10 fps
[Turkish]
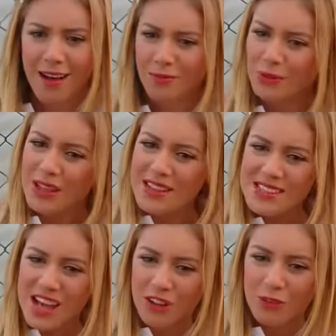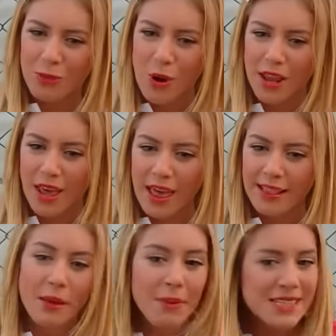Bu ne tesadüf böyle.
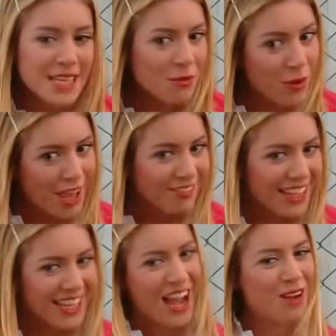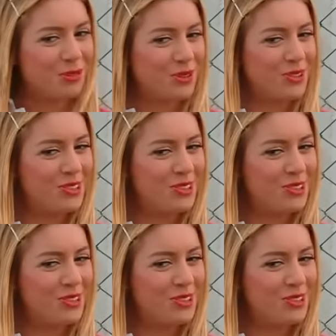Demek seni bu evdekiler buldu.